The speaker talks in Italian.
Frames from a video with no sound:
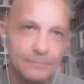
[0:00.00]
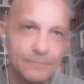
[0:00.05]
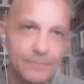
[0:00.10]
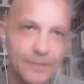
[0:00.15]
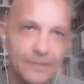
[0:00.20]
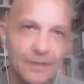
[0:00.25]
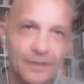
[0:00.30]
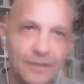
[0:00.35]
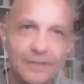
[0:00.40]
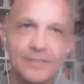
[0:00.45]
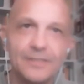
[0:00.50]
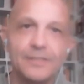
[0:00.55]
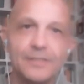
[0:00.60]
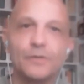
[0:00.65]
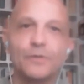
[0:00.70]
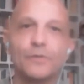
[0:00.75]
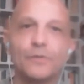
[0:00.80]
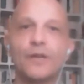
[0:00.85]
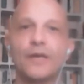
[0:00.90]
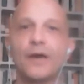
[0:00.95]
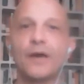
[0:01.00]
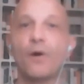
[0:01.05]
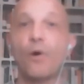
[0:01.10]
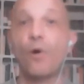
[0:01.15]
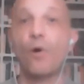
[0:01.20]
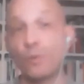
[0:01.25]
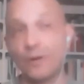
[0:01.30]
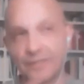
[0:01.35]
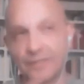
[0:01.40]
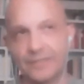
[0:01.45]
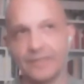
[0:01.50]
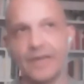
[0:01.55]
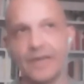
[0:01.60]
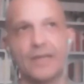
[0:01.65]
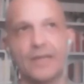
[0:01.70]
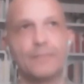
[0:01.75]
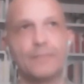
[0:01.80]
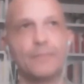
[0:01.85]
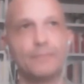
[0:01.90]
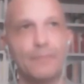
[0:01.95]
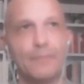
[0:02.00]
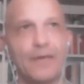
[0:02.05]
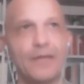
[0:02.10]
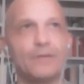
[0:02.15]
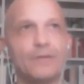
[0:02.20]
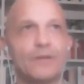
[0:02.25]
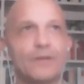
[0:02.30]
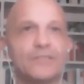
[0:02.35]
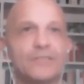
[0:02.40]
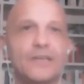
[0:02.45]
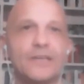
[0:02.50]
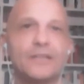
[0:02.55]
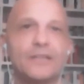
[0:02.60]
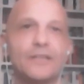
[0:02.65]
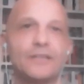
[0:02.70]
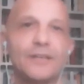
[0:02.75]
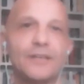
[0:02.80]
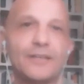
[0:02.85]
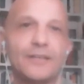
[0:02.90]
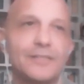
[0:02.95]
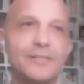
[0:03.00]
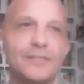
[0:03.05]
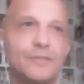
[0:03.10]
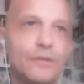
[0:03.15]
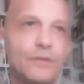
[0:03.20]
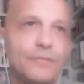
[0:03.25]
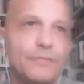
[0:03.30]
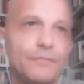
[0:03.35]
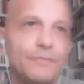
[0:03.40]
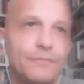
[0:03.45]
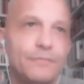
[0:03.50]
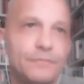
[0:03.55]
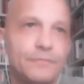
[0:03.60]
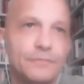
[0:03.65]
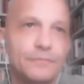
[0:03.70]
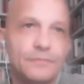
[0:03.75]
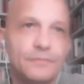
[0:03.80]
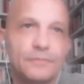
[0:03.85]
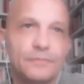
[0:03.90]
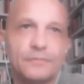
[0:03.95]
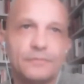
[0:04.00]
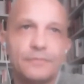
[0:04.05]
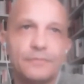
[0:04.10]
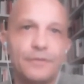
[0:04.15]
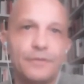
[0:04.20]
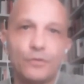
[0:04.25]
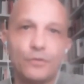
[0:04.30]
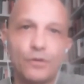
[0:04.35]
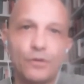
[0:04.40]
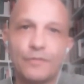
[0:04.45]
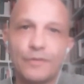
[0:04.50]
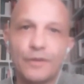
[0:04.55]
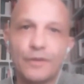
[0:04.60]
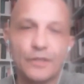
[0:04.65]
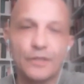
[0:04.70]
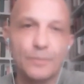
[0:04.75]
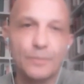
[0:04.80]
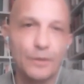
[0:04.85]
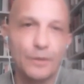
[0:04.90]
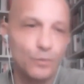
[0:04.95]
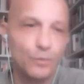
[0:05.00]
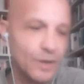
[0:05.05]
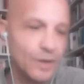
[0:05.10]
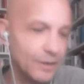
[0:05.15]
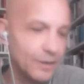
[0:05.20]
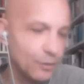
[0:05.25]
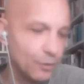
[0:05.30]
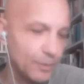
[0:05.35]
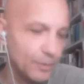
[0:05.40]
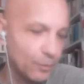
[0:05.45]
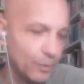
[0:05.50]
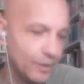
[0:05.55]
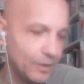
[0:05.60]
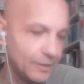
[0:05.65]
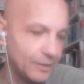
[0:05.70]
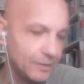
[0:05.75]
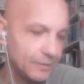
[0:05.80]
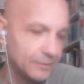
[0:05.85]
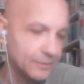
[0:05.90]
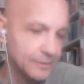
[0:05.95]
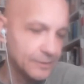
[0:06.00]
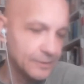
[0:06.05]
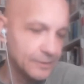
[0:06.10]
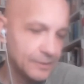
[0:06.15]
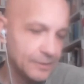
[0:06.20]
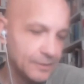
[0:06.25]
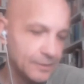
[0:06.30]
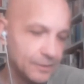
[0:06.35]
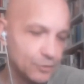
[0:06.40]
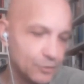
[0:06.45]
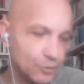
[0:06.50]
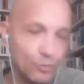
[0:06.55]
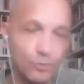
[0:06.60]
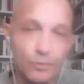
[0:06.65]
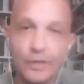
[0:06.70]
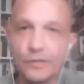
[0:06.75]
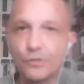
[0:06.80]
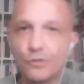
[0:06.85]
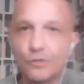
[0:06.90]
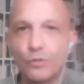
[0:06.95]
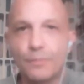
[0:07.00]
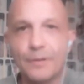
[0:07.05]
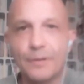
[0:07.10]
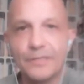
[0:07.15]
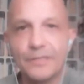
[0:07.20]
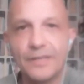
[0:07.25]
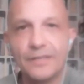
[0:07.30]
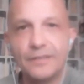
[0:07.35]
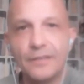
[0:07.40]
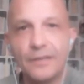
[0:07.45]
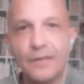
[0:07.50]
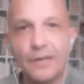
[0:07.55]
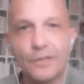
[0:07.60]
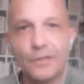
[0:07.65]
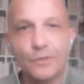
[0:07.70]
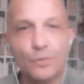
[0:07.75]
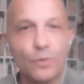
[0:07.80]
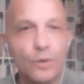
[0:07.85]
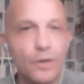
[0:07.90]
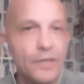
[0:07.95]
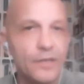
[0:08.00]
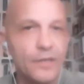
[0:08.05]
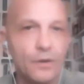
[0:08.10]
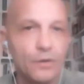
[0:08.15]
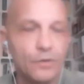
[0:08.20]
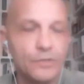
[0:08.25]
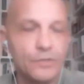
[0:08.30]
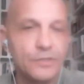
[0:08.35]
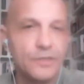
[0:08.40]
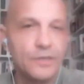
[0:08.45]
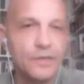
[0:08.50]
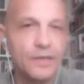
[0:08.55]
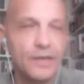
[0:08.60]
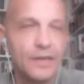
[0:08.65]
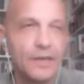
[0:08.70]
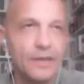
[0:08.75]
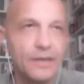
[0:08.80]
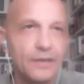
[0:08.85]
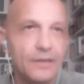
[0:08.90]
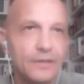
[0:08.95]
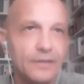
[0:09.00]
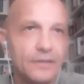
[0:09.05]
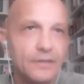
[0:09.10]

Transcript: una tradizione o una serie, meglio, una serie di tradizioni filosofiche e spirituali come quelle de, sono, che sono presenti nelle scuole gnostiche